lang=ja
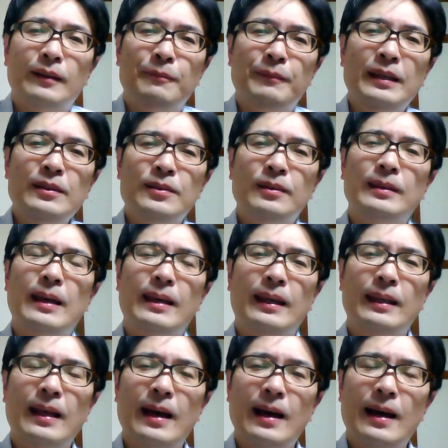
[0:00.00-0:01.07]
民主
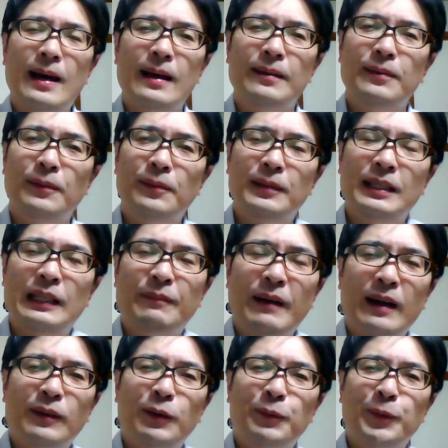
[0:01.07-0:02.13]
的なその基
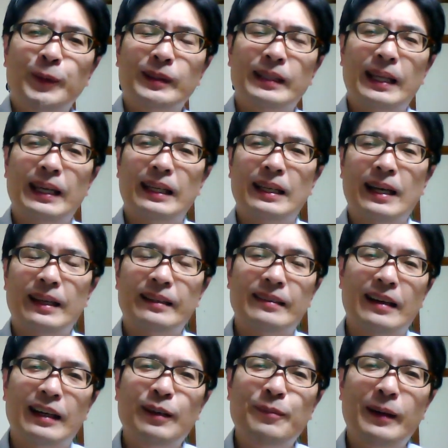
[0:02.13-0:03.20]
盤を持っていない
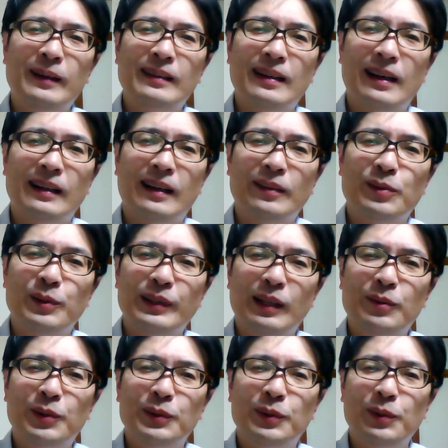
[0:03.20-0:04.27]
裁判官がそんな
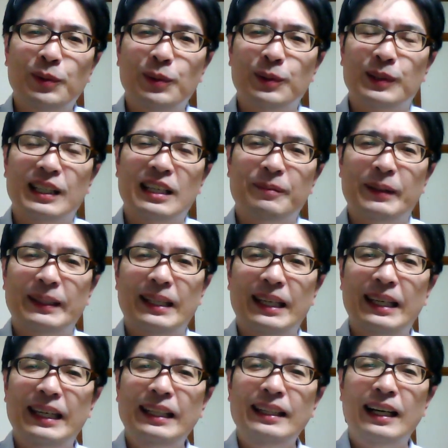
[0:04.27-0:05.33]
ことを決めて
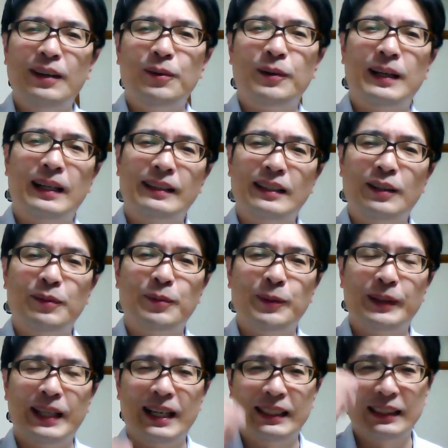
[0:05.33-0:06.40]
いいんだろうかっていう
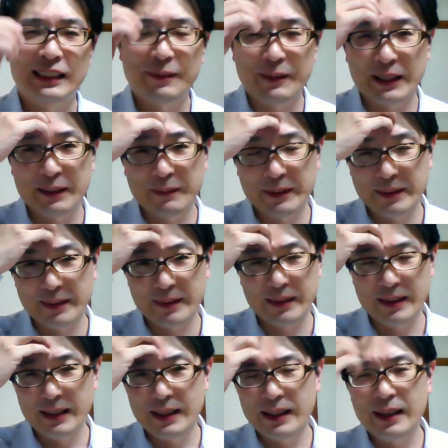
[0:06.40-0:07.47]
問題が出てまいります。
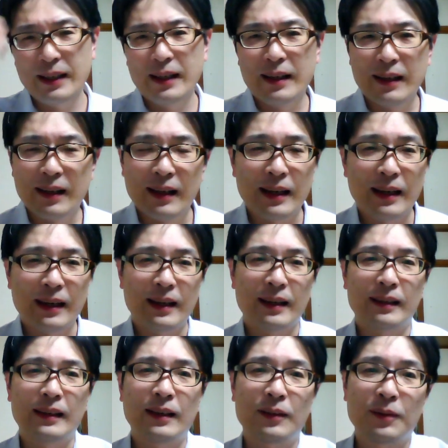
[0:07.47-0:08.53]

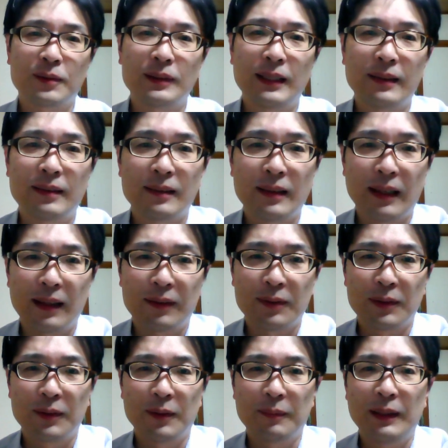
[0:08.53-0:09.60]
えー、結局ですね、
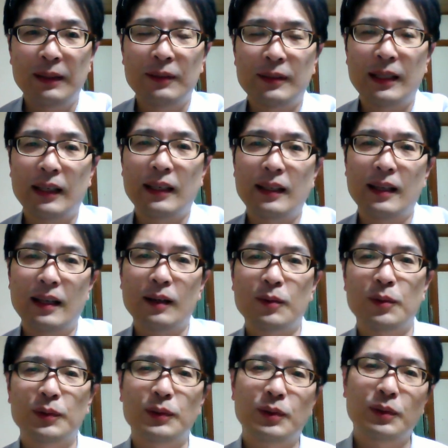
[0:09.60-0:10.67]
その民主的な
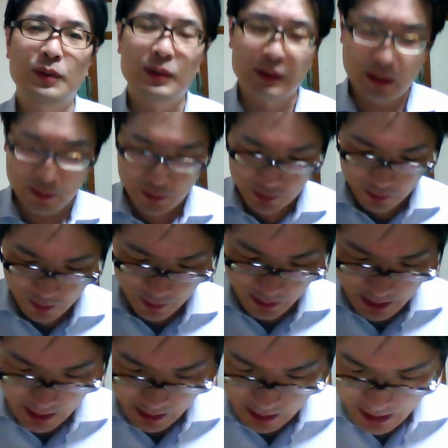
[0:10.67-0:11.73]
コントロールってことを
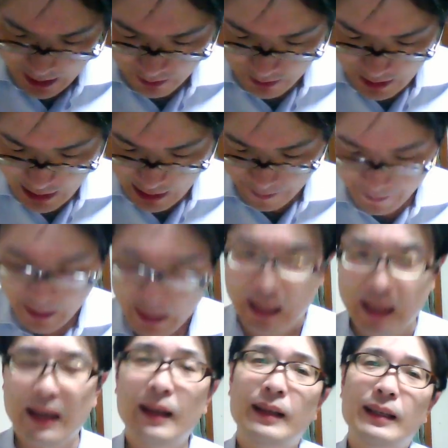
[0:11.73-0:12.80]
考えるなら
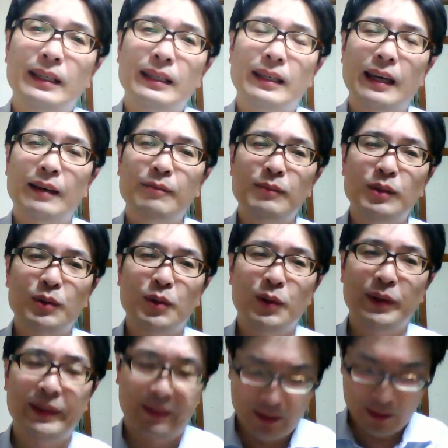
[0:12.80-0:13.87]
ば、違憲無
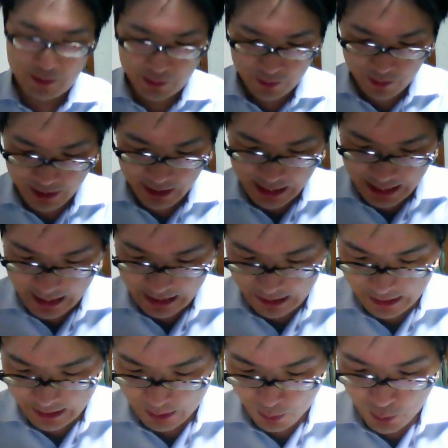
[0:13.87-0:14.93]
効説のように、
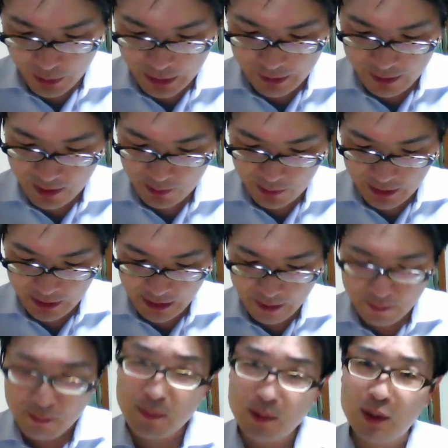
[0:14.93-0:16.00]
法律を違
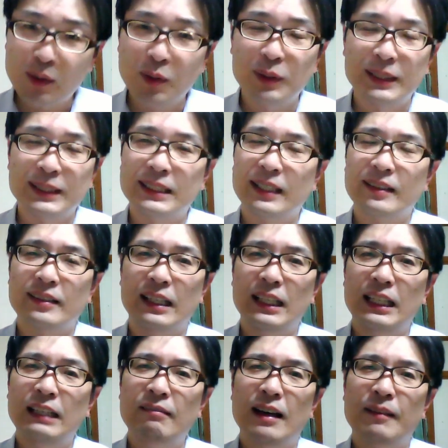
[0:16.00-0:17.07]
憲無効にしてですね、
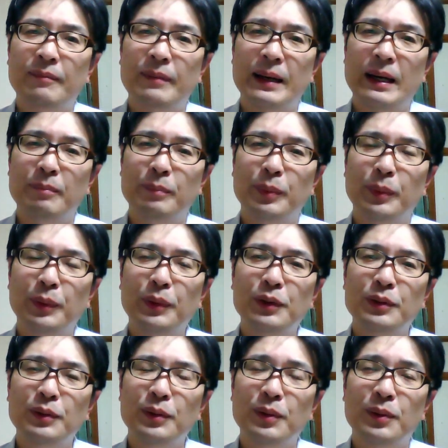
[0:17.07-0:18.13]
いわば
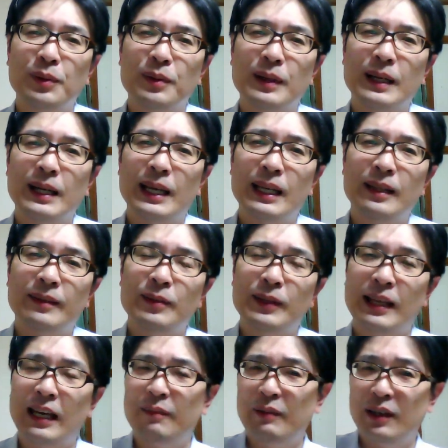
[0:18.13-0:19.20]
ボールを国会、
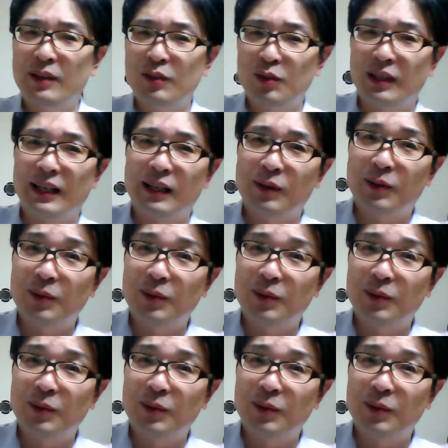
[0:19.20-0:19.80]
裁判所から